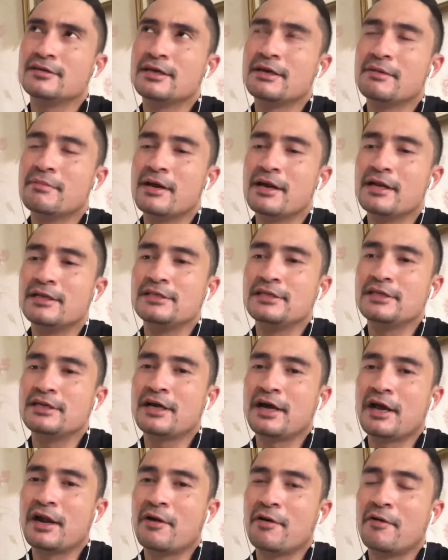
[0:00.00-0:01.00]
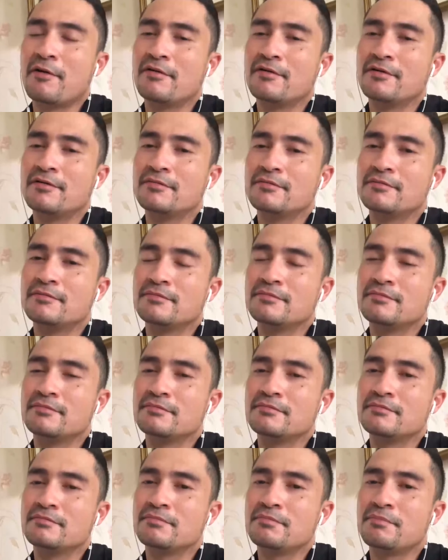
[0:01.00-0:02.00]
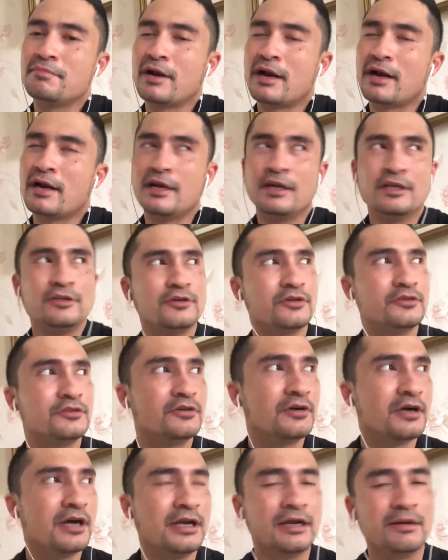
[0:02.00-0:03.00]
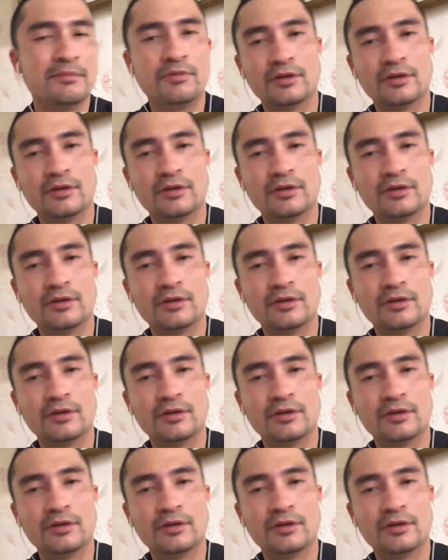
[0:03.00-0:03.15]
gimana sih kalau peran ini cocok gak ya